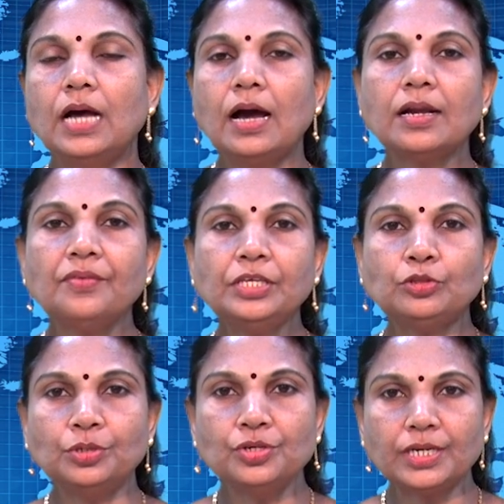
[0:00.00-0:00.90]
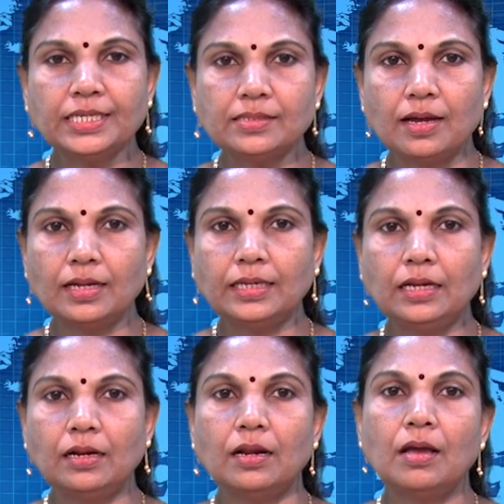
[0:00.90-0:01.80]
தாராவி தொண்ணூறு அடி
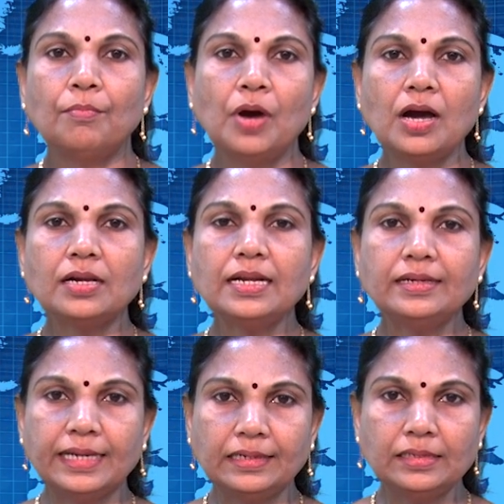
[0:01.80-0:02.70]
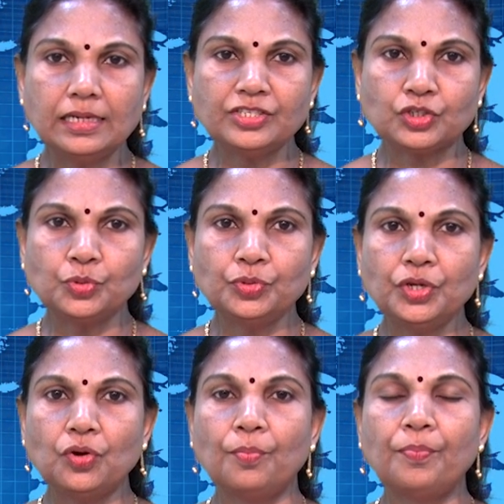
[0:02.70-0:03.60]
சாலையில் மாரல் டென்டல்
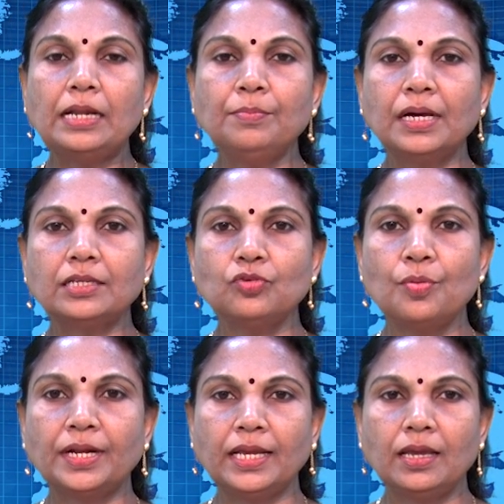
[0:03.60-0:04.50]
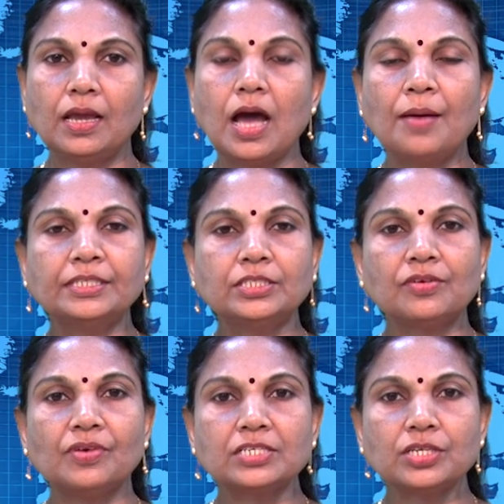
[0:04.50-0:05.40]
ஸ்டூடியோ பல் மருத்துவமனையை
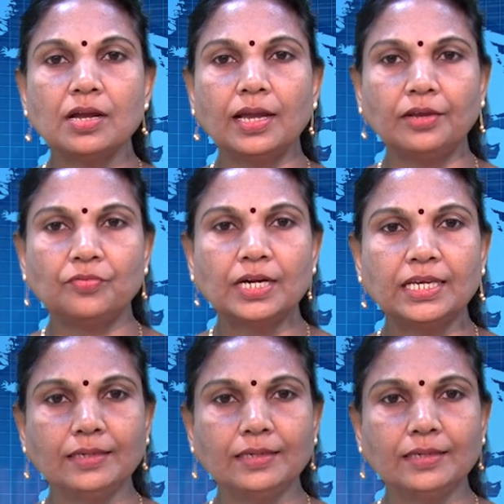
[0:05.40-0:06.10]
அமைச்சர் வர்ஷா கைக்வாட்